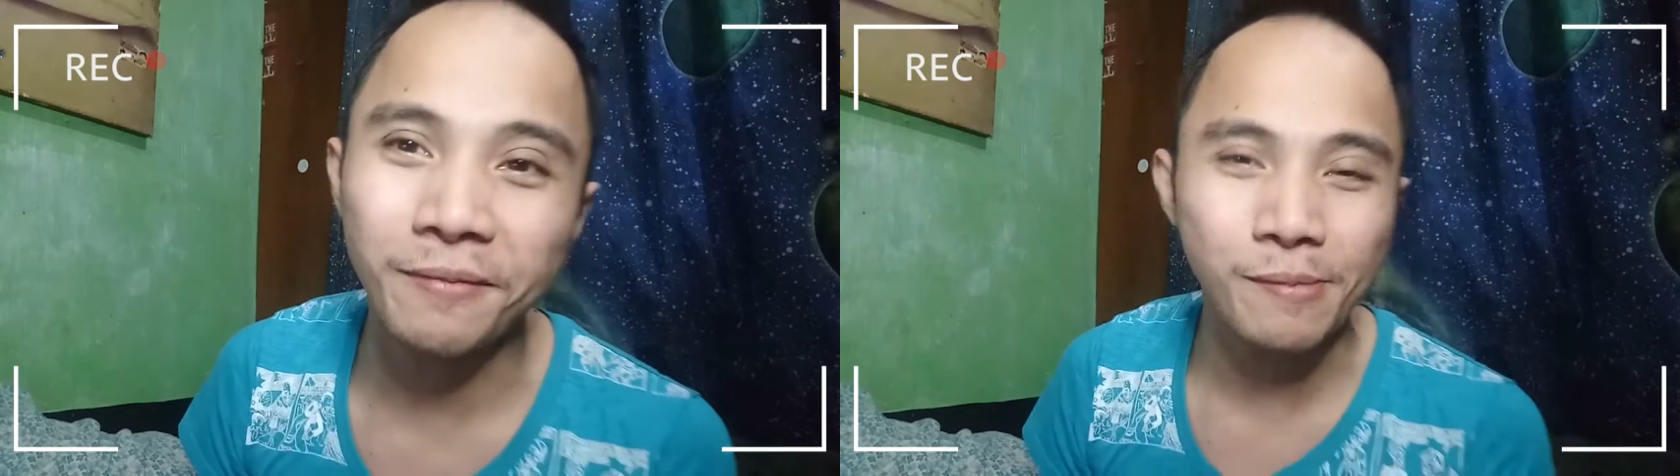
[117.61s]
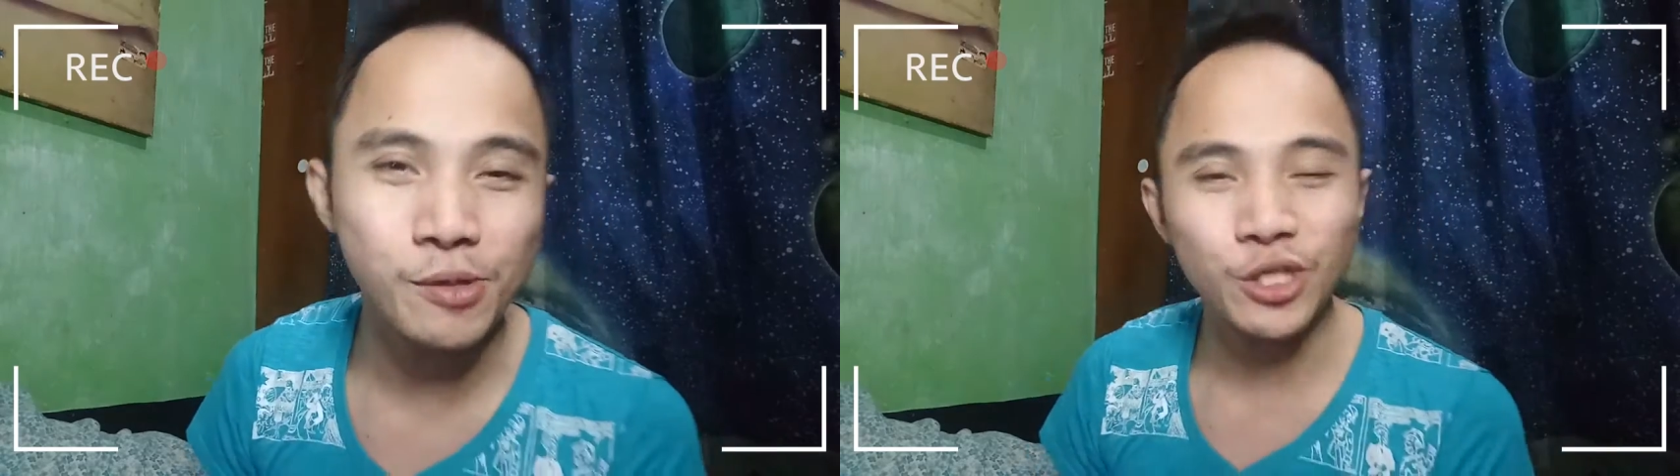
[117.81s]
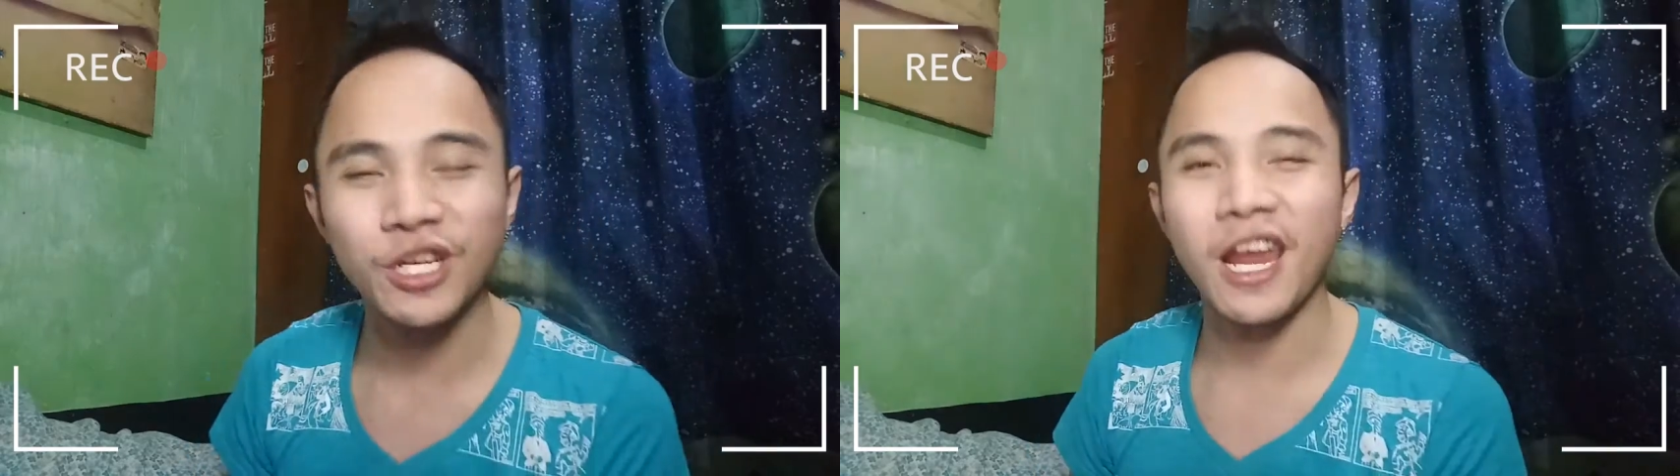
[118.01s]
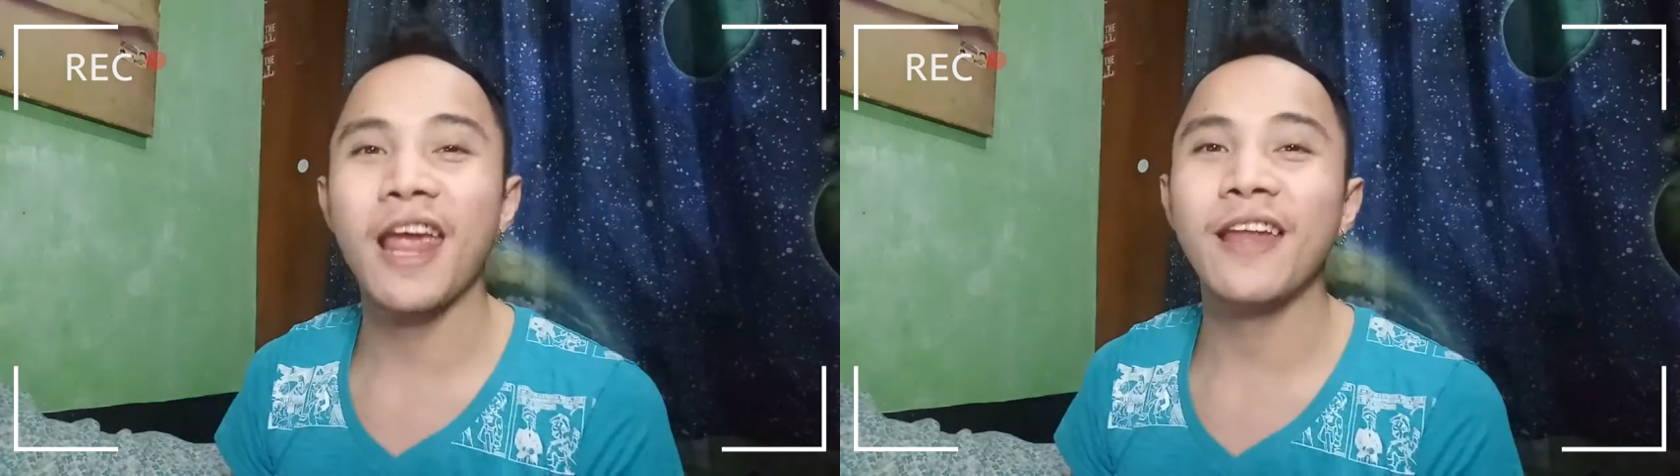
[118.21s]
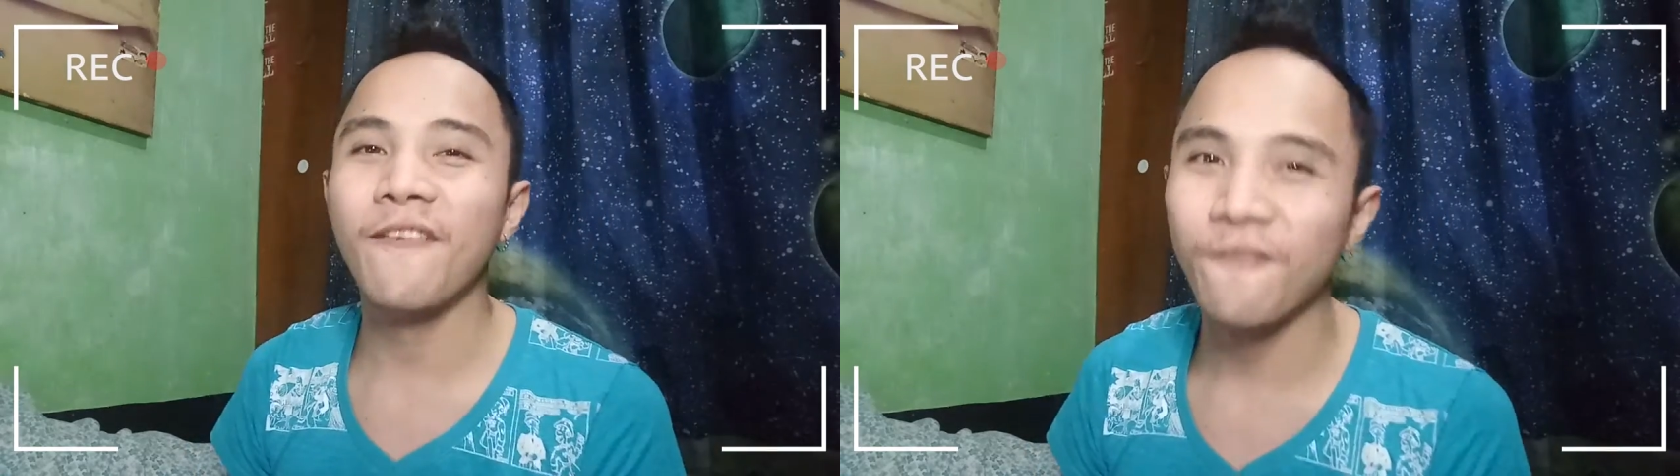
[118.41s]
Babush,
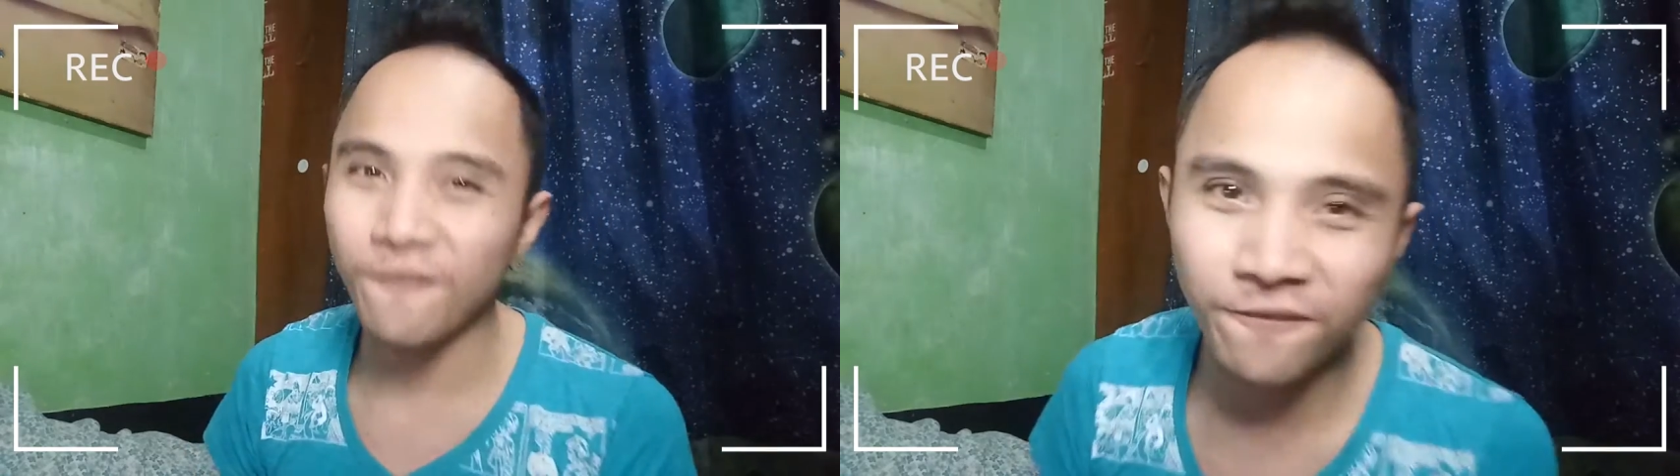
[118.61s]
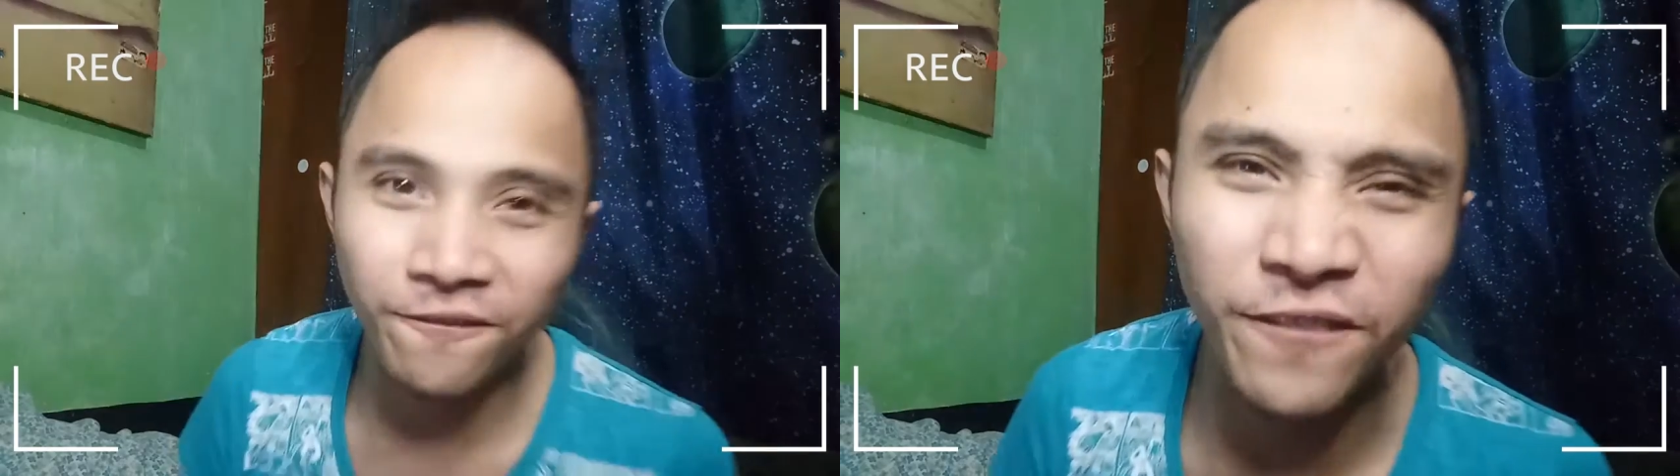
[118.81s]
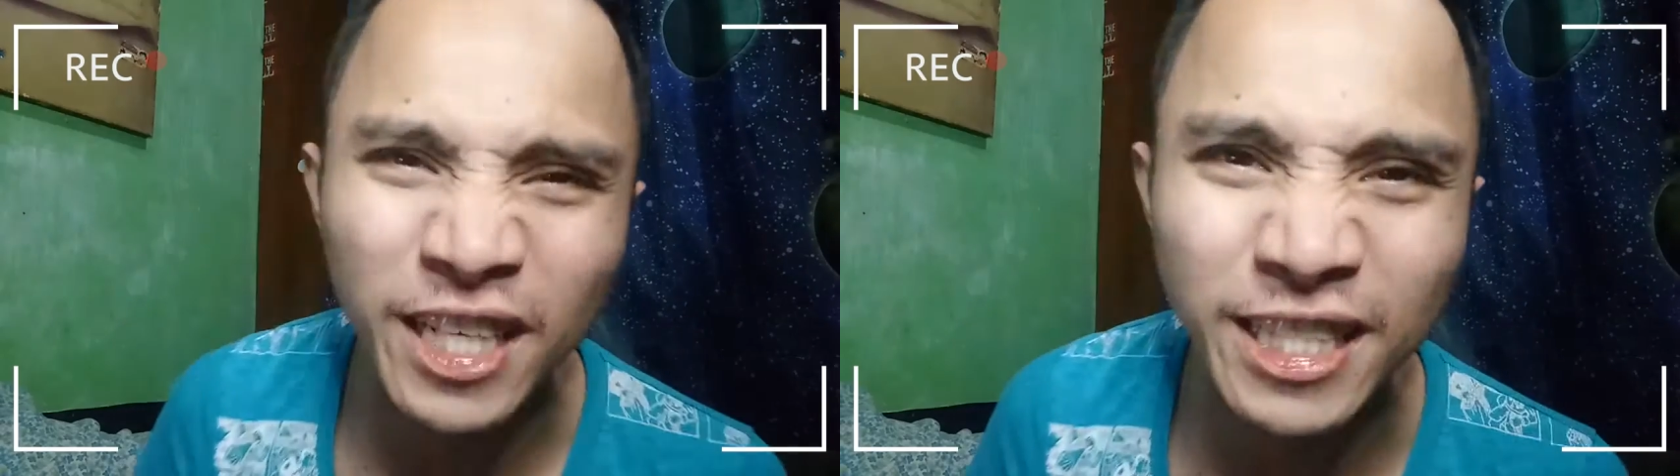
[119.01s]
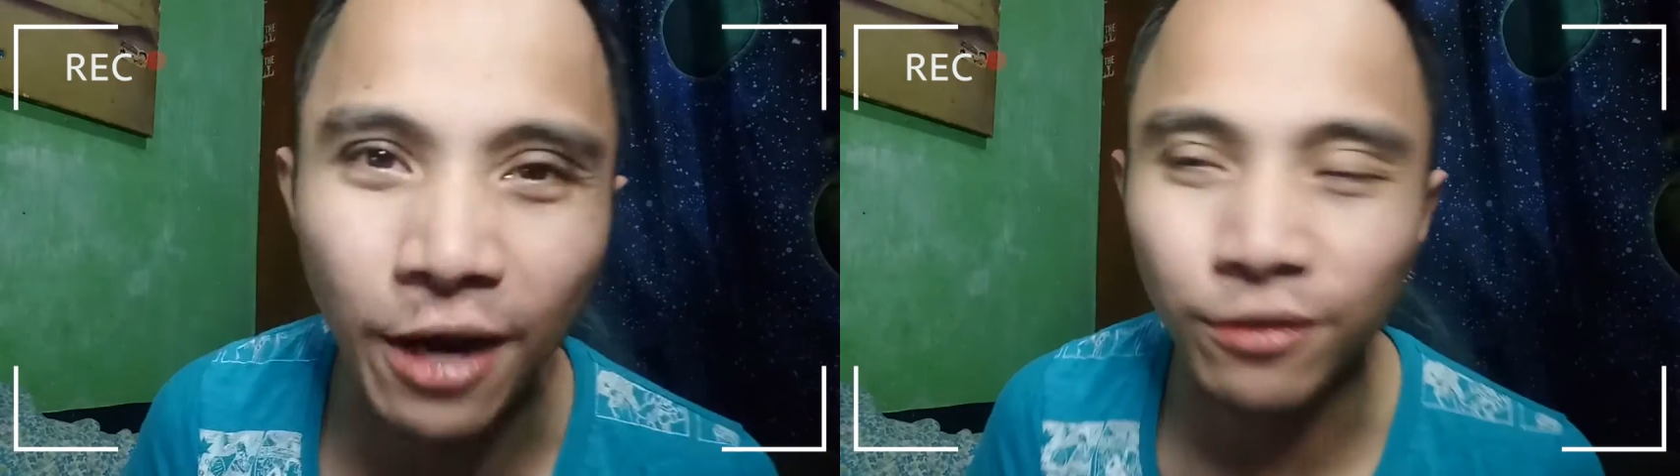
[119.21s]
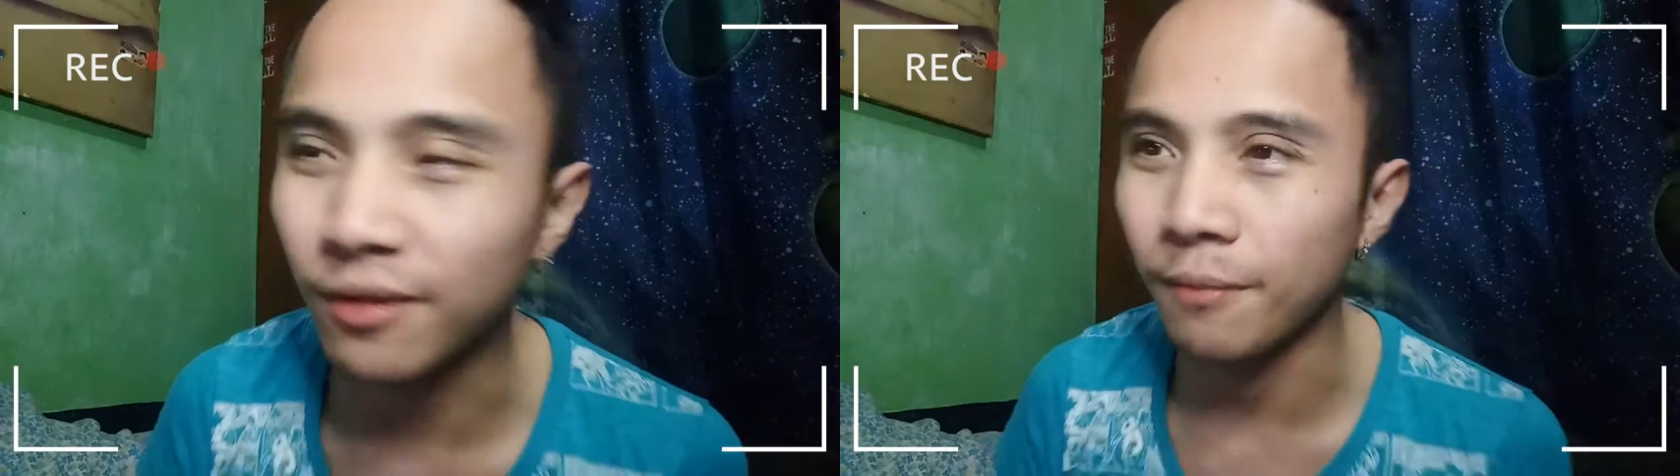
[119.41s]
and peace
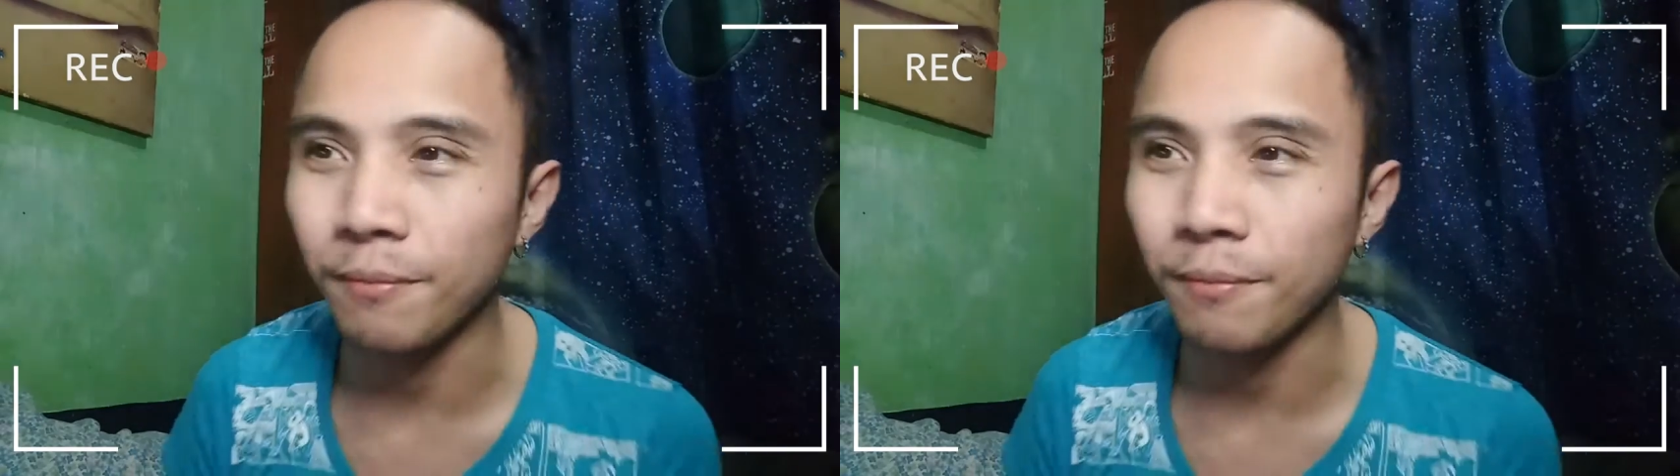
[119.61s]
out.